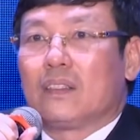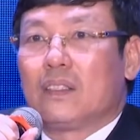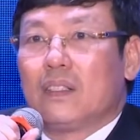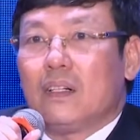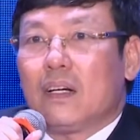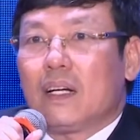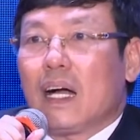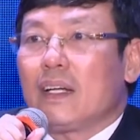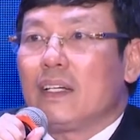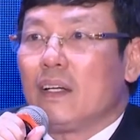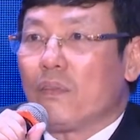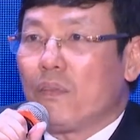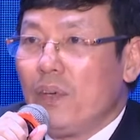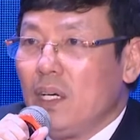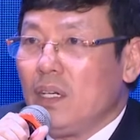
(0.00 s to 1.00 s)
giữa các
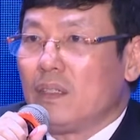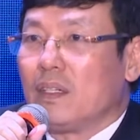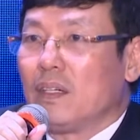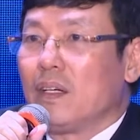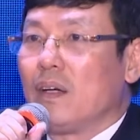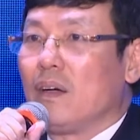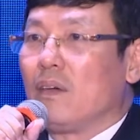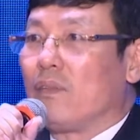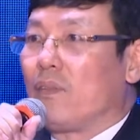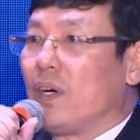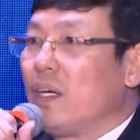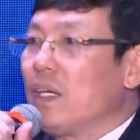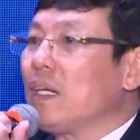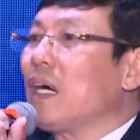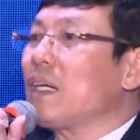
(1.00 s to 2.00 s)
địa phương
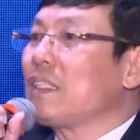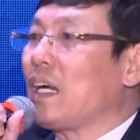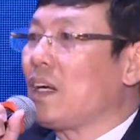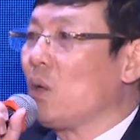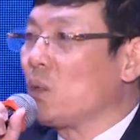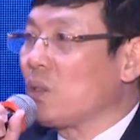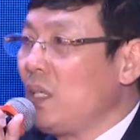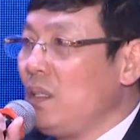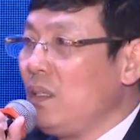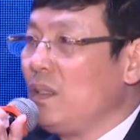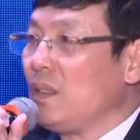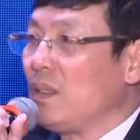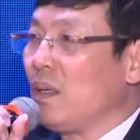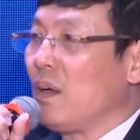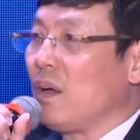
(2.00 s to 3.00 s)
với các nhà đầu tư